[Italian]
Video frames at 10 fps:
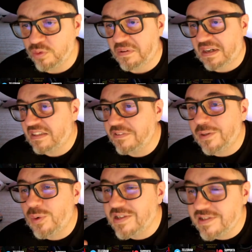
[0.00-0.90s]
guardatevi
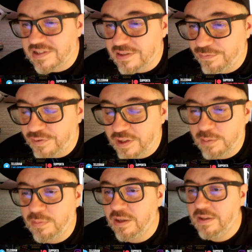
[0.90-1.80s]
qualsiasi film